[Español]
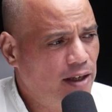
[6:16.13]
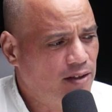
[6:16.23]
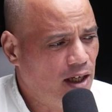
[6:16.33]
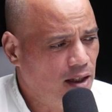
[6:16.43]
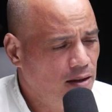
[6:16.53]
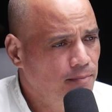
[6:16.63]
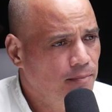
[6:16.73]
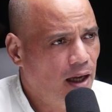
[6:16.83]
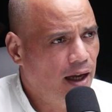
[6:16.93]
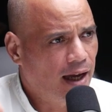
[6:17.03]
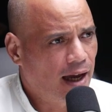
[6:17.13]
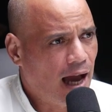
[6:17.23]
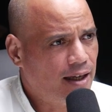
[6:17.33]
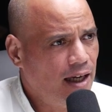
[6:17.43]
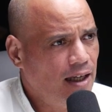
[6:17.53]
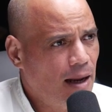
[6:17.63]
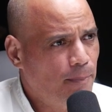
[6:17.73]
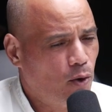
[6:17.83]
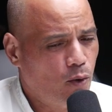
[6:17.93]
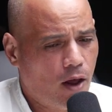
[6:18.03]
es que eh, aquí la
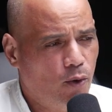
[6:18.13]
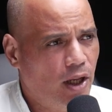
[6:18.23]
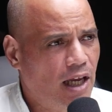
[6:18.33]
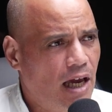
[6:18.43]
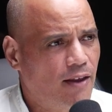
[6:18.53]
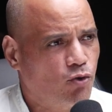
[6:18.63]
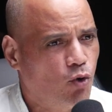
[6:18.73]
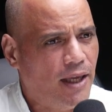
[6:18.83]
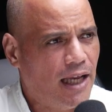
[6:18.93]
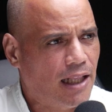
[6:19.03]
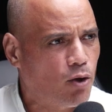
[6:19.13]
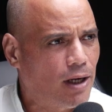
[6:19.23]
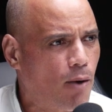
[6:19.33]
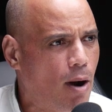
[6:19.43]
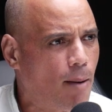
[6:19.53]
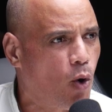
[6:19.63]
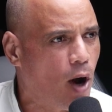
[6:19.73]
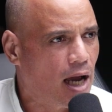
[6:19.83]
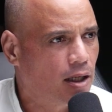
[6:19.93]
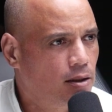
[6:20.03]
Procuraduría ha descubierto que el agua
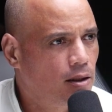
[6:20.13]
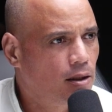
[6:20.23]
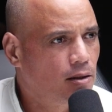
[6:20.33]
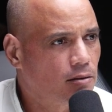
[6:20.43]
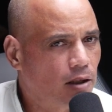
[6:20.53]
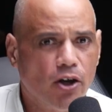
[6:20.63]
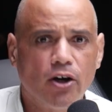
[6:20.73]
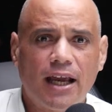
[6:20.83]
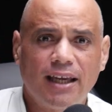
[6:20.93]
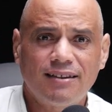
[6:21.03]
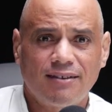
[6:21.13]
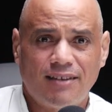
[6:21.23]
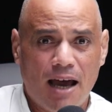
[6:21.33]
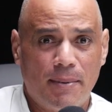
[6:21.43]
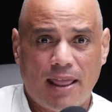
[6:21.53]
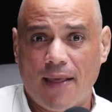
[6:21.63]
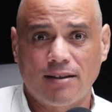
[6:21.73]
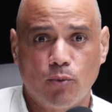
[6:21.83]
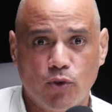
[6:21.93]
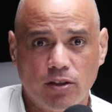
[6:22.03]
moja. Señores, aquí se sabe desde
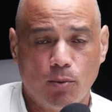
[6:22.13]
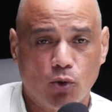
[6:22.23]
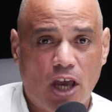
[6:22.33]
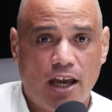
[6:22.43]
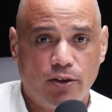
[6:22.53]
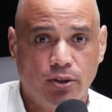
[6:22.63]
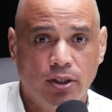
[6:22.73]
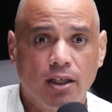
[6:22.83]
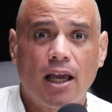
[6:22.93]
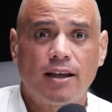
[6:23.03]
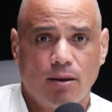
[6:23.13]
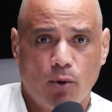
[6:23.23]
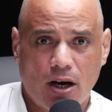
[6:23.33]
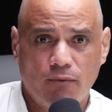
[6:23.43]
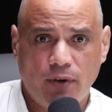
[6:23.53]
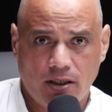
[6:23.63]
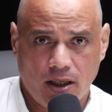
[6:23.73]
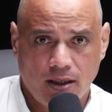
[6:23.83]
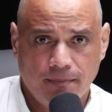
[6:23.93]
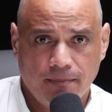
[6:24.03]
hace muchísimos años que aquí se borran
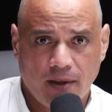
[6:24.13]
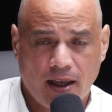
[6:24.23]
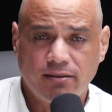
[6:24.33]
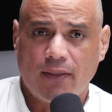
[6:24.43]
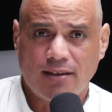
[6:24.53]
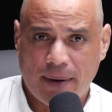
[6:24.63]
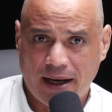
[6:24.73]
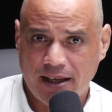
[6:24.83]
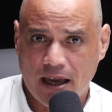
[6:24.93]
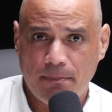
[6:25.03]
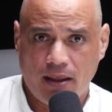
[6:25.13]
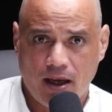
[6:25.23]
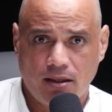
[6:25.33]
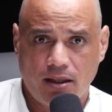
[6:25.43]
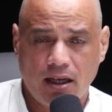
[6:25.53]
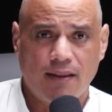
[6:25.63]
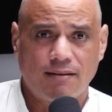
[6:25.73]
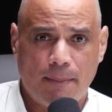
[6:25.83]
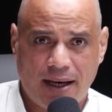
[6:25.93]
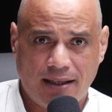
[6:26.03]
fichas que se desaparecen expedientes, que
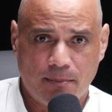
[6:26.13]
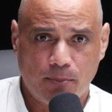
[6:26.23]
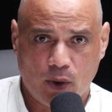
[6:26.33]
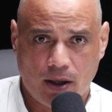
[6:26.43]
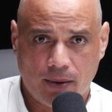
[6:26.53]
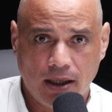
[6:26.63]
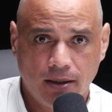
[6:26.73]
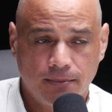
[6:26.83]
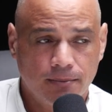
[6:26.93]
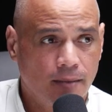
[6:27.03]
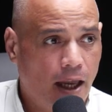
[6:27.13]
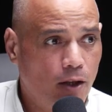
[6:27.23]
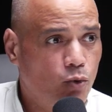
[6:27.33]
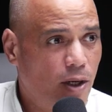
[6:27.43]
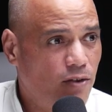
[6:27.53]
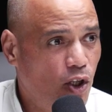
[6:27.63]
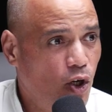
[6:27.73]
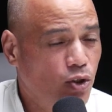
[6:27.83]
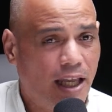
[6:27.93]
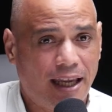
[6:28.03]
desaparecen pruebas. Es
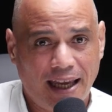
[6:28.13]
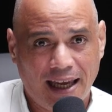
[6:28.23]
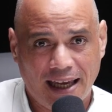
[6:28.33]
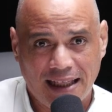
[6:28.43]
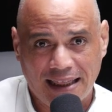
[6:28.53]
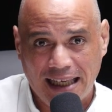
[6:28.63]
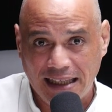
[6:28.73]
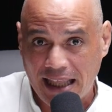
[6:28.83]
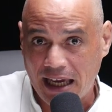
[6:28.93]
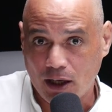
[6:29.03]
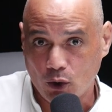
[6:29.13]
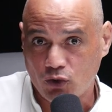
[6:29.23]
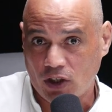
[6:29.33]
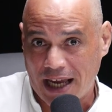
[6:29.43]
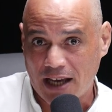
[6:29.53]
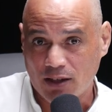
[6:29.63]
cuestión de que el dinero sea